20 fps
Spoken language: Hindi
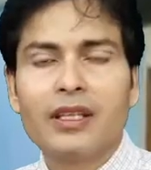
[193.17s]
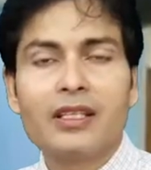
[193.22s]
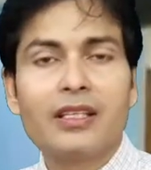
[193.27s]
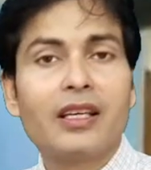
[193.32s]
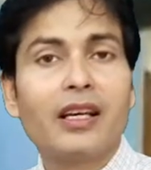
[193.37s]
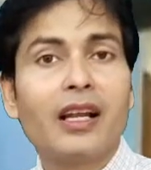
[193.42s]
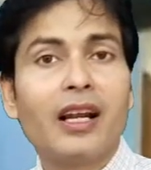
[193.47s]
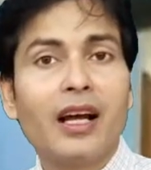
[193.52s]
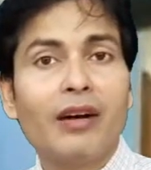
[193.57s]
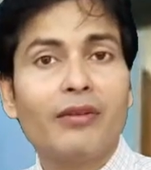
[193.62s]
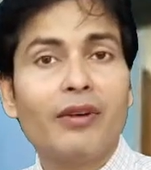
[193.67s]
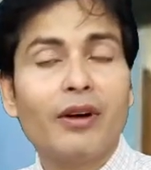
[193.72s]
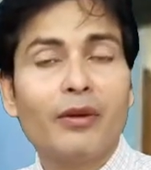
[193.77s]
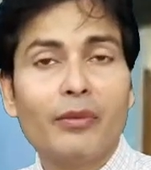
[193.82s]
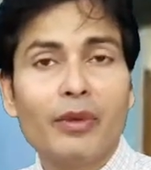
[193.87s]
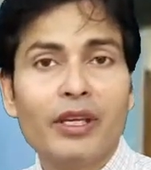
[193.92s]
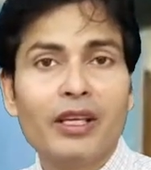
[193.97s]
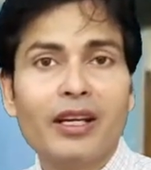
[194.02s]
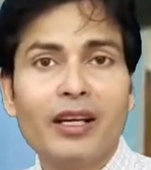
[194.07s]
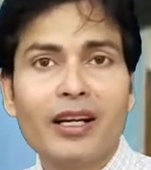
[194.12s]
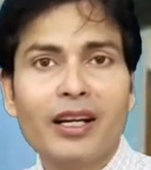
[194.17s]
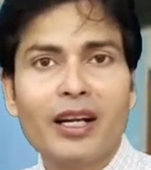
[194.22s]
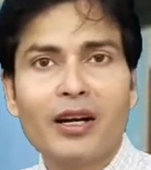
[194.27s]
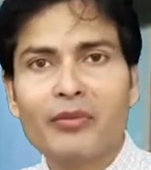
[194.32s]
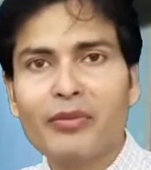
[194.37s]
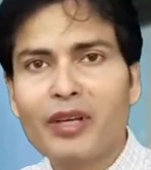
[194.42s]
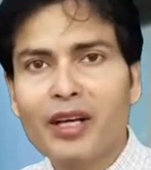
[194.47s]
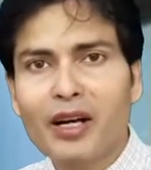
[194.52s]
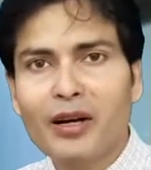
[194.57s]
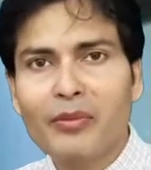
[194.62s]
इसके अलावा भी अगर
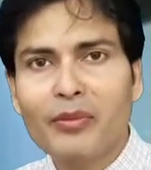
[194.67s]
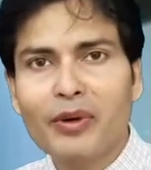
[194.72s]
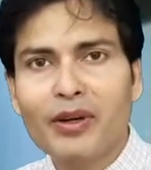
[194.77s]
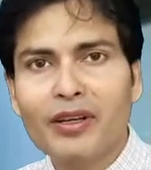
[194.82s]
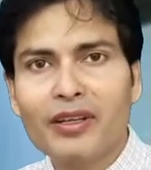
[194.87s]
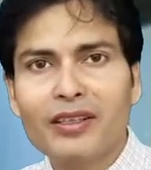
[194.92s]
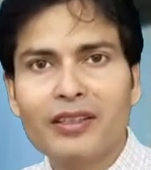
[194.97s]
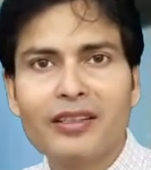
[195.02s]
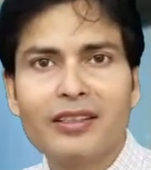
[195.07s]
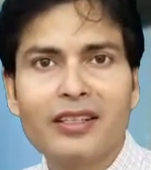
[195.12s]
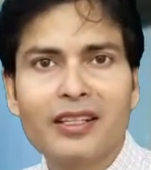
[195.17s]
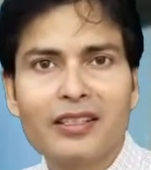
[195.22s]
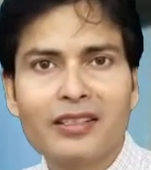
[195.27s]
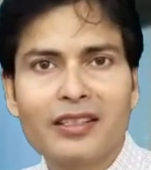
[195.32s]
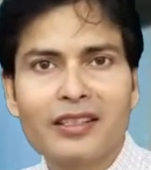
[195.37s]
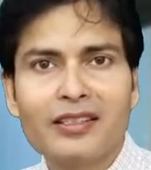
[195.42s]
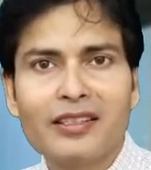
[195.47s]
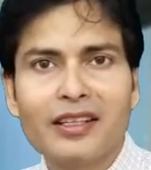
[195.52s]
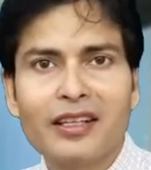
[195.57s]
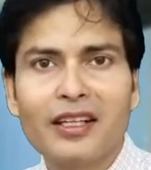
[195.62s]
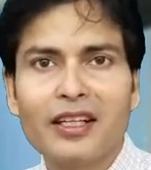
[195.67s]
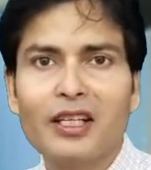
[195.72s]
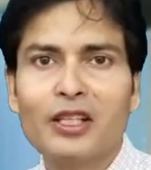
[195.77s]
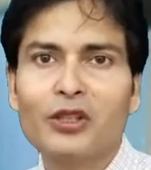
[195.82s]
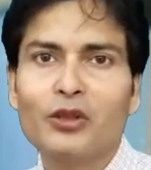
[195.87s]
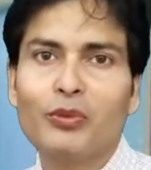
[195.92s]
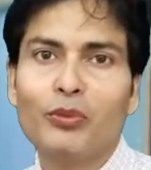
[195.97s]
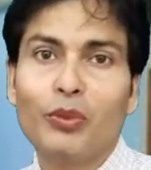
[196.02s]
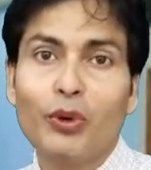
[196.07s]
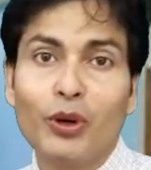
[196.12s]
हम यहाँ पर डिस्कस
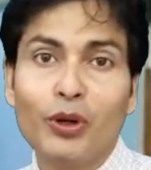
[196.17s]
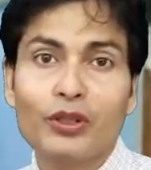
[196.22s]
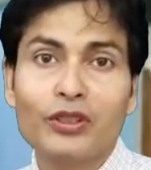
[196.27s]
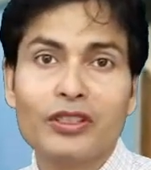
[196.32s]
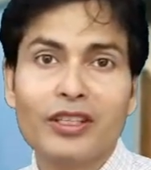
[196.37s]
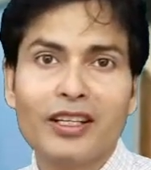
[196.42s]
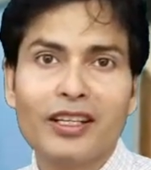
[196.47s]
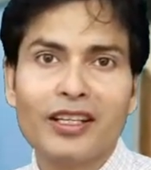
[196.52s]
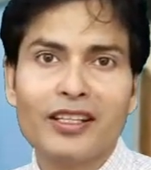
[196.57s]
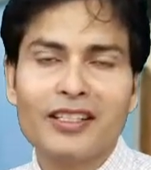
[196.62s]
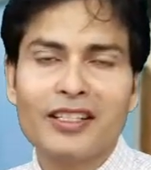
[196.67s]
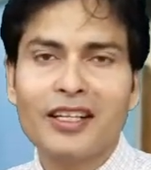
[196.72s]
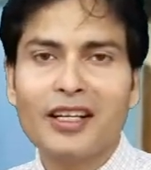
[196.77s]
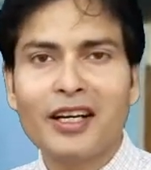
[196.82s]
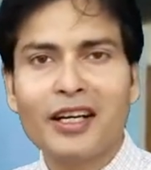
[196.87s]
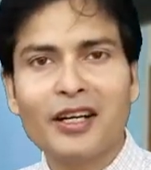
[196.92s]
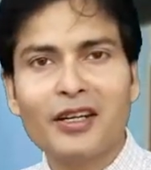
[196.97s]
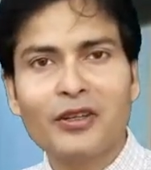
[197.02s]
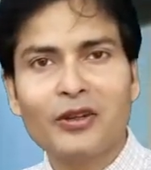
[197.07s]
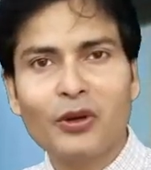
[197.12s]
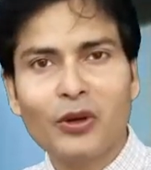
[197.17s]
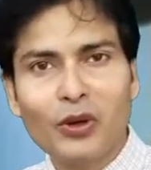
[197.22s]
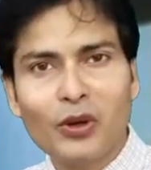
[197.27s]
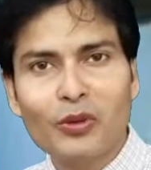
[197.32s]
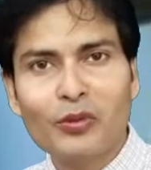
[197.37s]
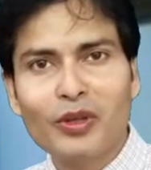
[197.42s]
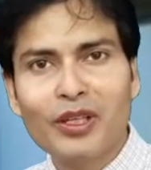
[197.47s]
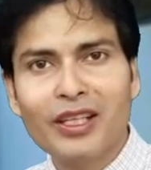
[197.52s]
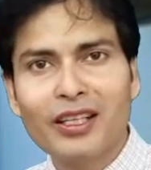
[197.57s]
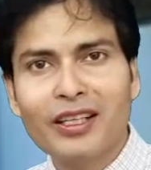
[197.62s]
करेंगे तो बहुत सारे ऐसे कारण
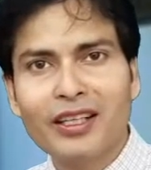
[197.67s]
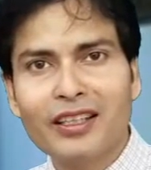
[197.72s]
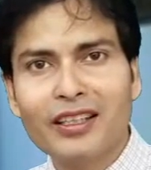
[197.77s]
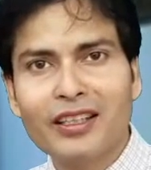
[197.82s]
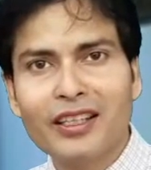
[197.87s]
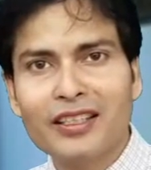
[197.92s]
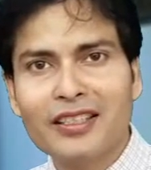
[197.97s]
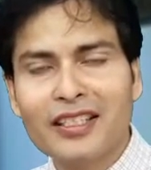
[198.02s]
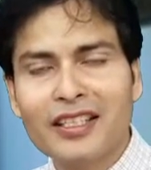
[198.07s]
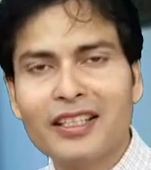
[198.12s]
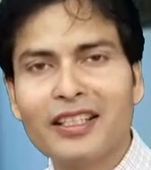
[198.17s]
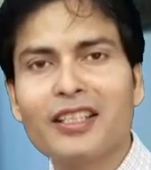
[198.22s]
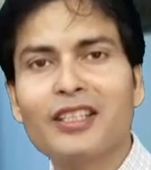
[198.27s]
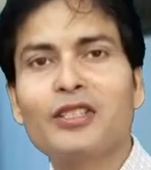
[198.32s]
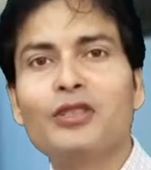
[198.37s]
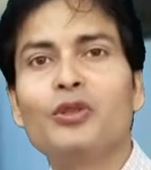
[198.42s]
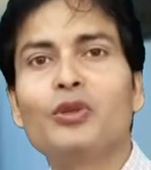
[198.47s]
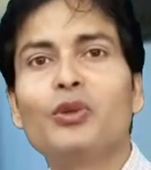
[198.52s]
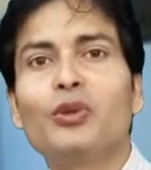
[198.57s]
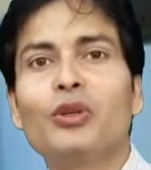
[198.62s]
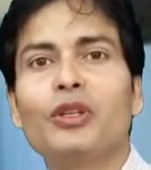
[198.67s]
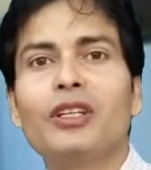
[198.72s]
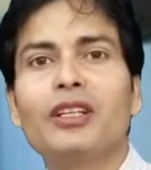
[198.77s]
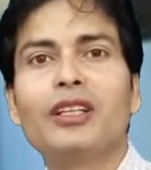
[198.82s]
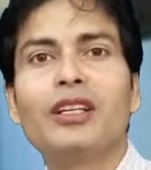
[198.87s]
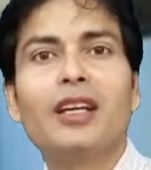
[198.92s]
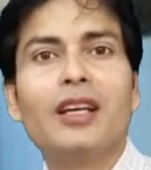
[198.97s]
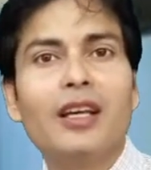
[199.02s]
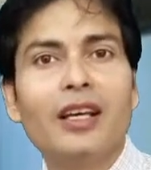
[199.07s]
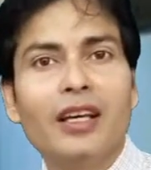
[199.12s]
और भी निकल के आ जाएंगे जो
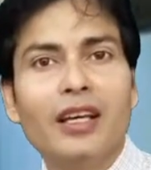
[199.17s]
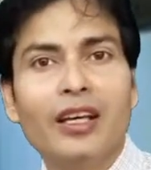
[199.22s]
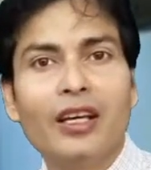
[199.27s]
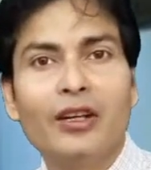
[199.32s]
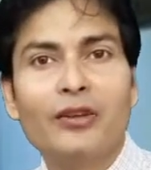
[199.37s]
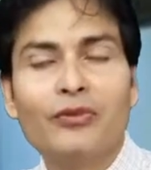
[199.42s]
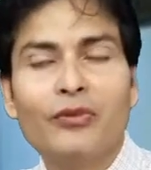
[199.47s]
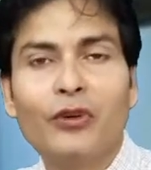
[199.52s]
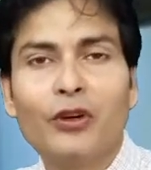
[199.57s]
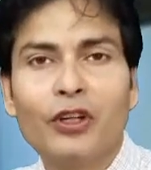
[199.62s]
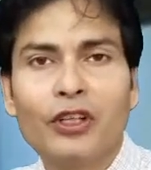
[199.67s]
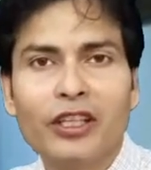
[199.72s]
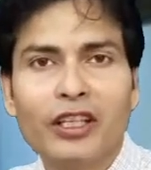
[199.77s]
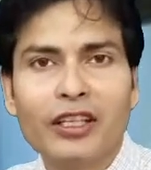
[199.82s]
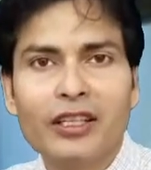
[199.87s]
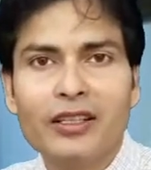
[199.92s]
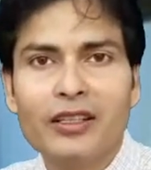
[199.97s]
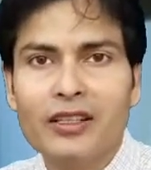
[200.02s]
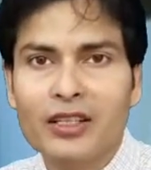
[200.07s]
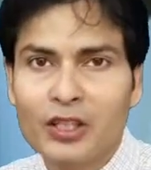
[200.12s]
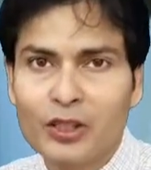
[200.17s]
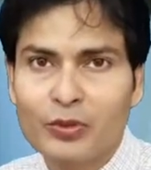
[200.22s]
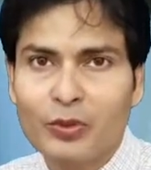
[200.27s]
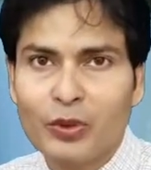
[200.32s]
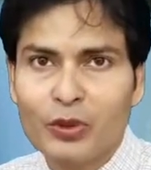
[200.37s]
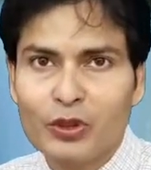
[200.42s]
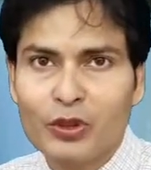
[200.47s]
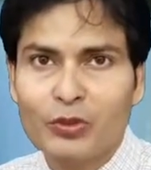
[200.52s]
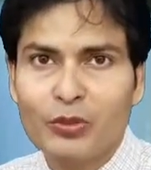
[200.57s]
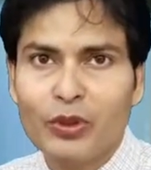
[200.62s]
कि हेयर फॉल के लिए
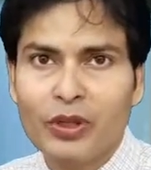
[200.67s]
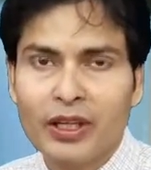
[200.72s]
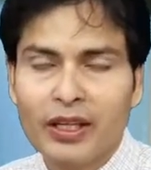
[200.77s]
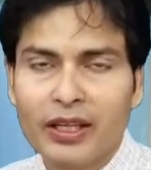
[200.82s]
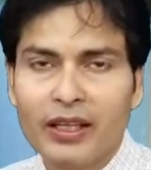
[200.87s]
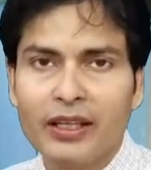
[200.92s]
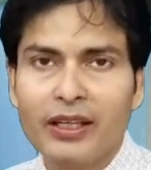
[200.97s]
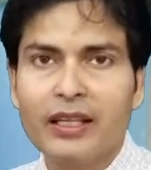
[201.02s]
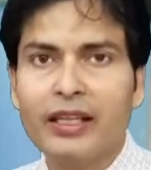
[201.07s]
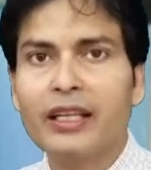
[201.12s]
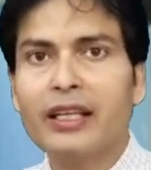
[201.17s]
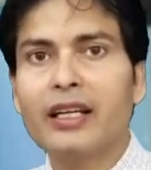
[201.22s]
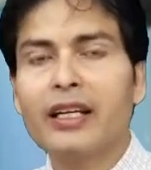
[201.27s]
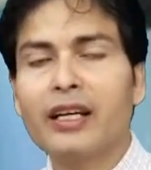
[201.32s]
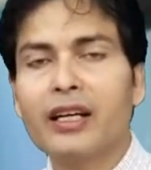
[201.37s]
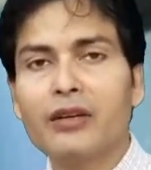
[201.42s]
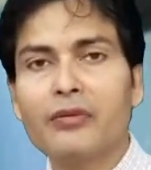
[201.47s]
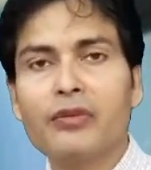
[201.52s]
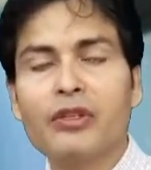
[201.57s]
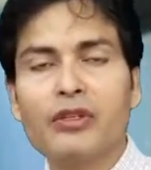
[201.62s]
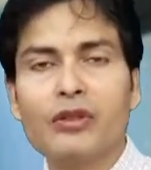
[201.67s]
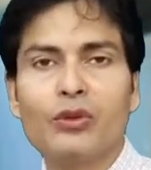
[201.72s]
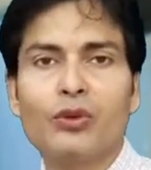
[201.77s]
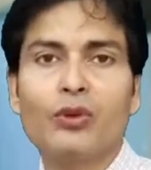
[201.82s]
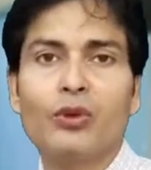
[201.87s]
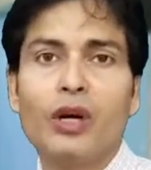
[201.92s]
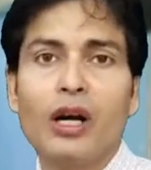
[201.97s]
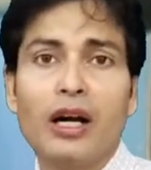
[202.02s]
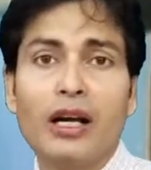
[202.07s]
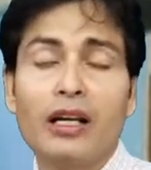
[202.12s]
रिस्पॉन्सिबल है लेकिन हम
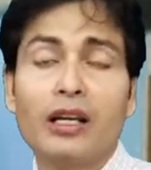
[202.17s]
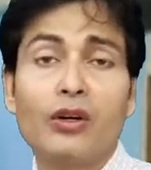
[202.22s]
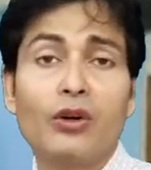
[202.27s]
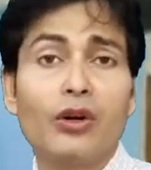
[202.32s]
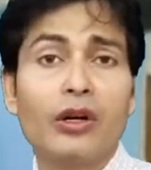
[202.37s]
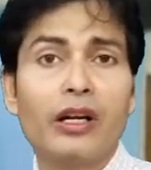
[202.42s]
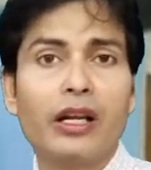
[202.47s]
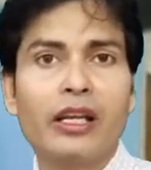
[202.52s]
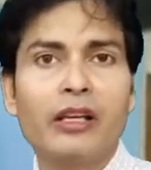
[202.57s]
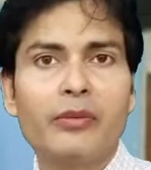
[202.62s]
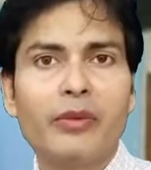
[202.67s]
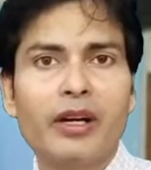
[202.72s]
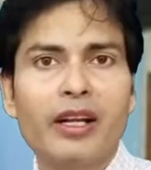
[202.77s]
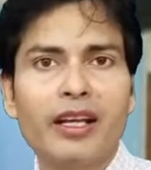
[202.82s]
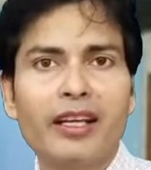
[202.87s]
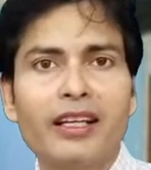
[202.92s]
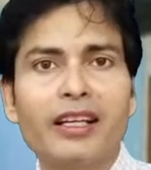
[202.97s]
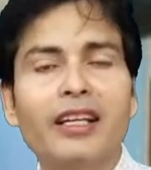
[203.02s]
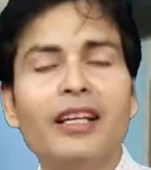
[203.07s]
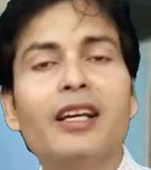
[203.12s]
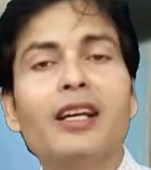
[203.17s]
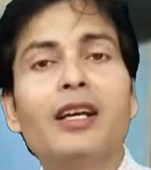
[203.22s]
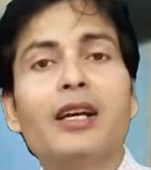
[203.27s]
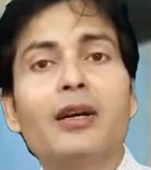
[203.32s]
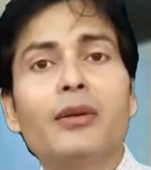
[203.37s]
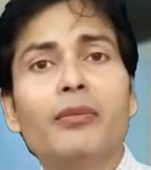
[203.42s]
इसको आगे और नहीं बढ़ाएंगे